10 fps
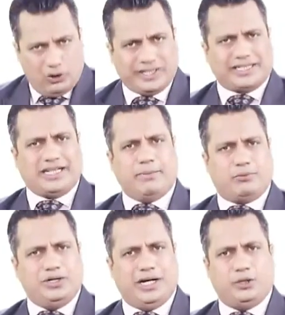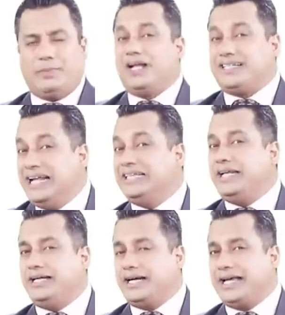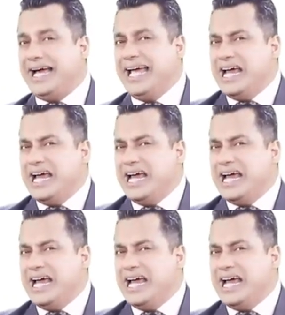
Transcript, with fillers: हो सकता है आपको याद हो पर आसान तरीका क्या है